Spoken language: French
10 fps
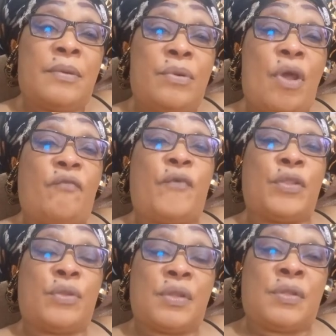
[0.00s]

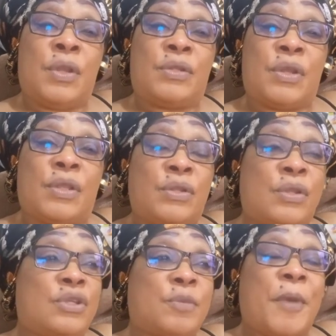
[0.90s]
Neveu de, tu
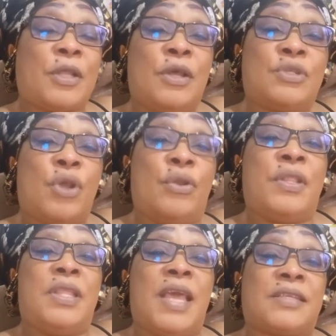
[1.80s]
es
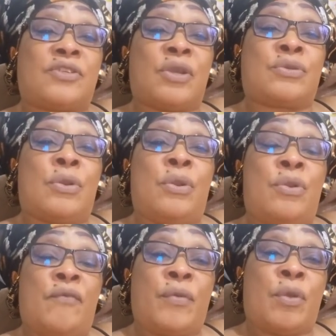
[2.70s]
le le
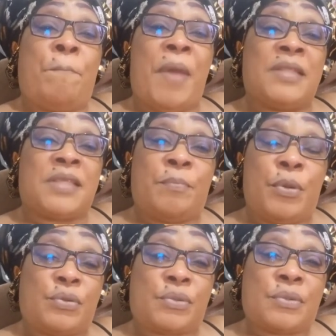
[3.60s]
neveu de
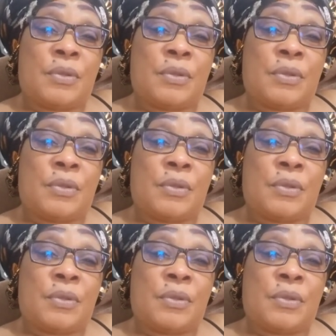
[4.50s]
Belzébuth.